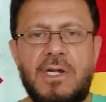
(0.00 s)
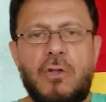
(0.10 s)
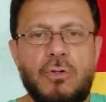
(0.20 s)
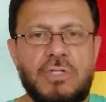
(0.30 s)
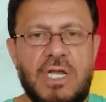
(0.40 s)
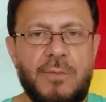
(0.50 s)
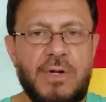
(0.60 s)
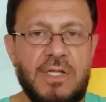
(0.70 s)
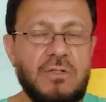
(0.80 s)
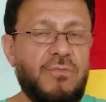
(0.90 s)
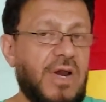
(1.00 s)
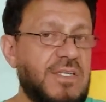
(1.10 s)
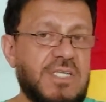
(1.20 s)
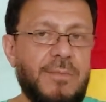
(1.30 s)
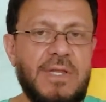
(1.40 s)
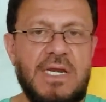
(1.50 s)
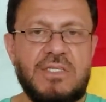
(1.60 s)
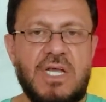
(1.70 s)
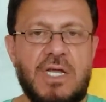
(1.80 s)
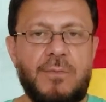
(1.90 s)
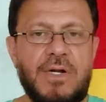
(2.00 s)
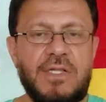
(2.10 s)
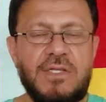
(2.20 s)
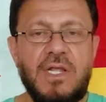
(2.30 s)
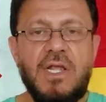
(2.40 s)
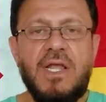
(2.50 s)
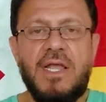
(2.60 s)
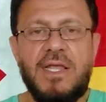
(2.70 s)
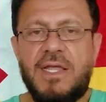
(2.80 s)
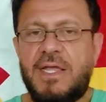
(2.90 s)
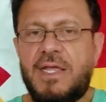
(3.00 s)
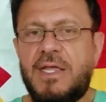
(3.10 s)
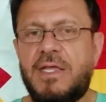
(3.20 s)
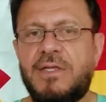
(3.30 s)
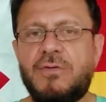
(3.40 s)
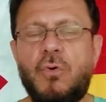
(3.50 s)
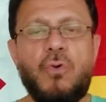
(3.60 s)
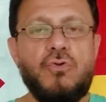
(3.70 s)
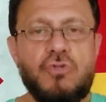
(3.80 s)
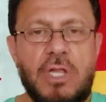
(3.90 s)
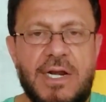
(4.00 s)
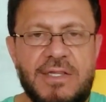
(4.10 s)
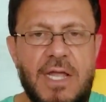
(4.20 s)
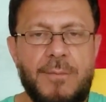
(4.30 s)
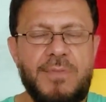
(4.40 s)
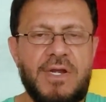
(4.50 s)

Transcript: Lyon takımının, Fransa milli takımının e, oyuncularından